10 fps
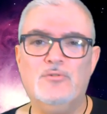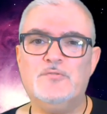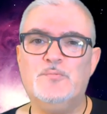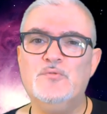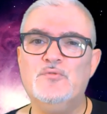
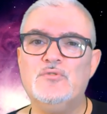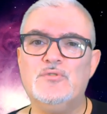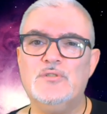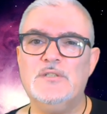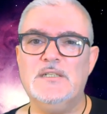los
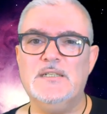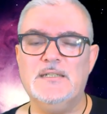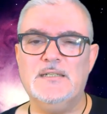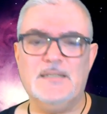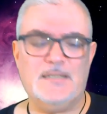puntos
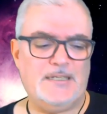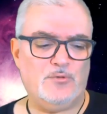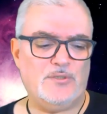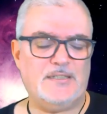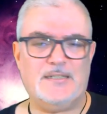eh, que
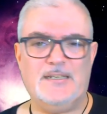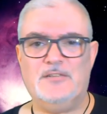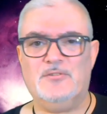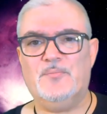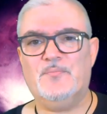tú has escrito.